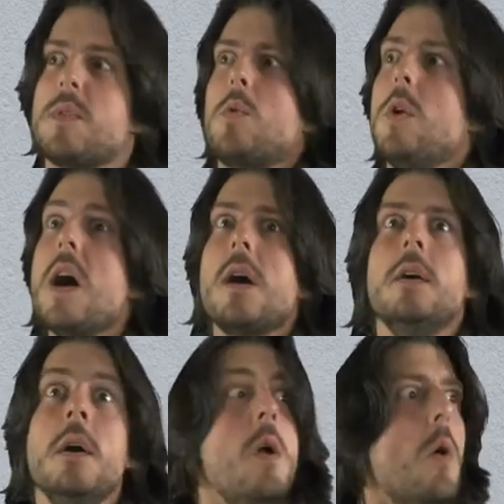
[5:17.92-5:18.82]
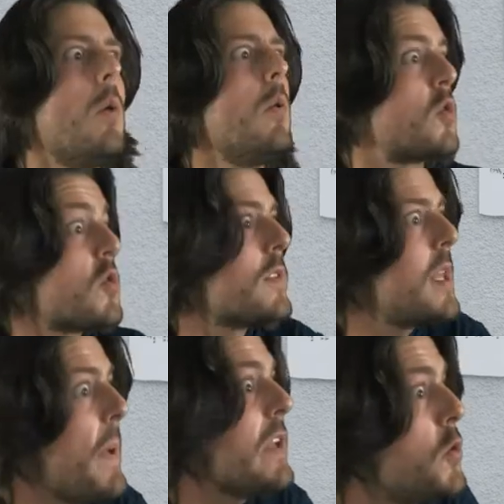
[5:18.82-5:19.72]
parce que là, on se sentait
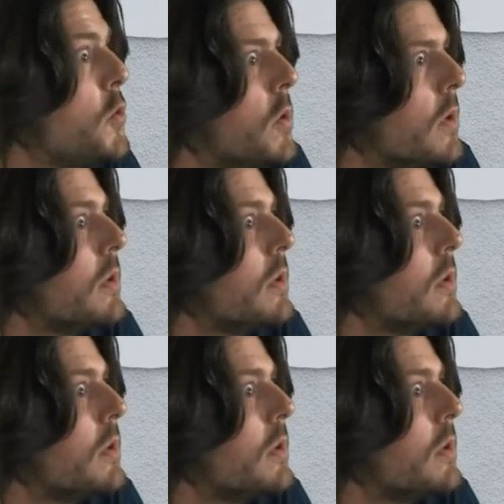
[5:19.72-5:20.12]
perdu.